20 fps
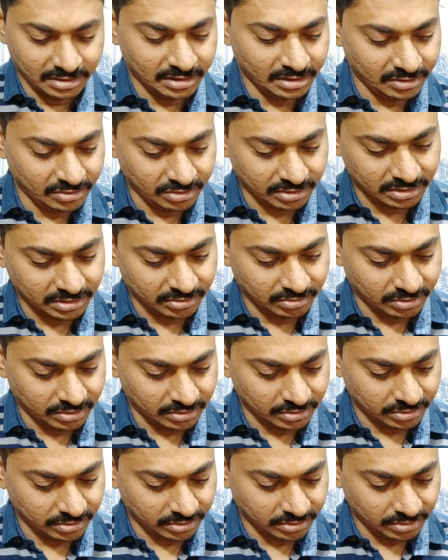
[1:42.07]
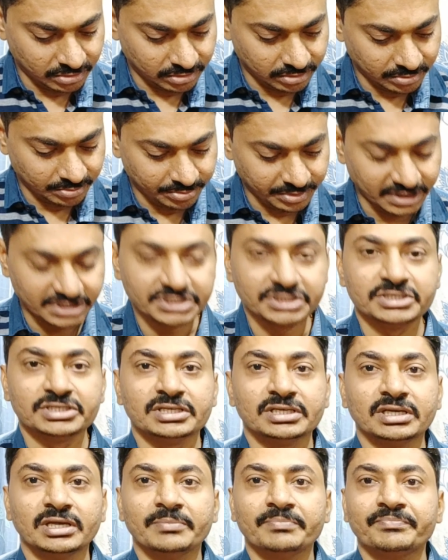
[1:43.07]
ये डॉक्टर ऑर्थो दो
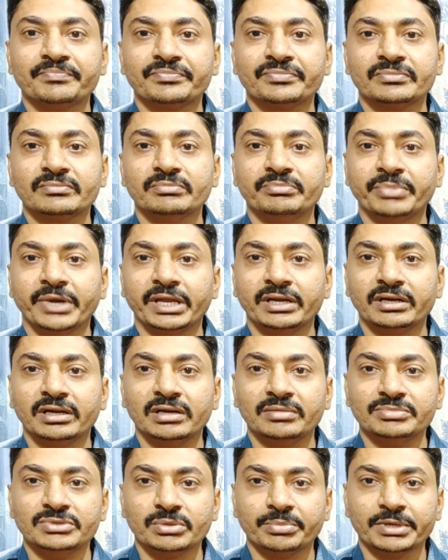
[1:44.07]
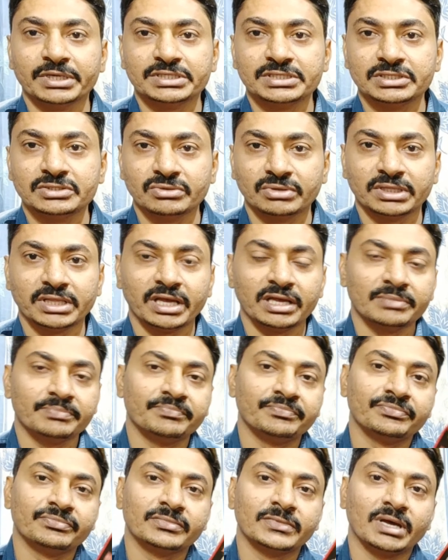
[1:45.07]
पैचिस है ये पेन रिलीफ जो पैचिस होता है
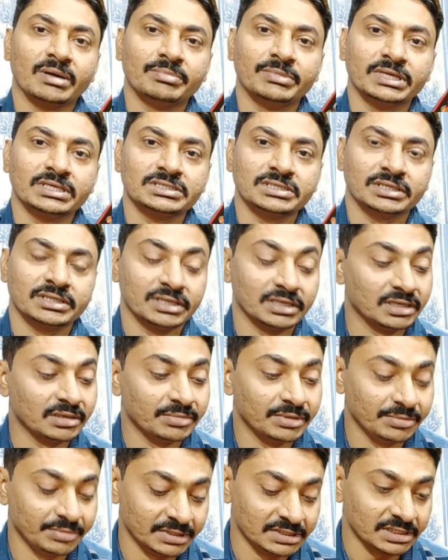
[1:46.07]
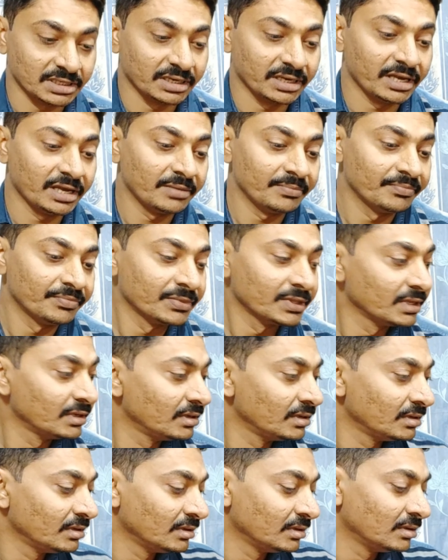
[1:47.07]
आप देख सकते हैं ये भी भेजा गया है
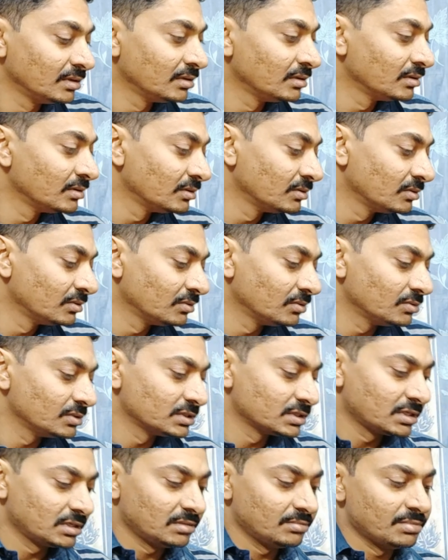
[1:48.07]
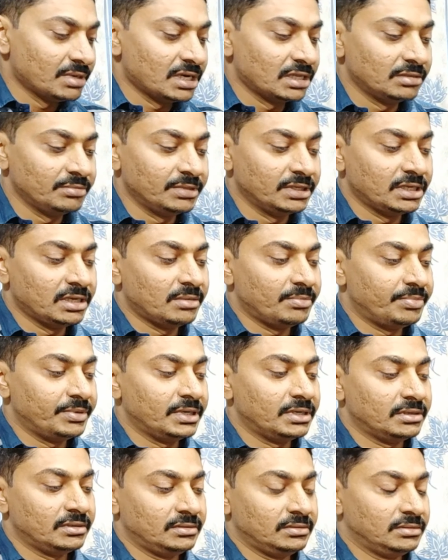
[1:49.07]
उसके बाद में यहाँ
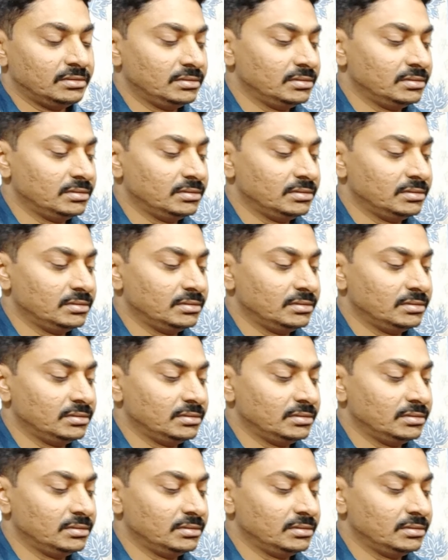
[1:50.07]
पर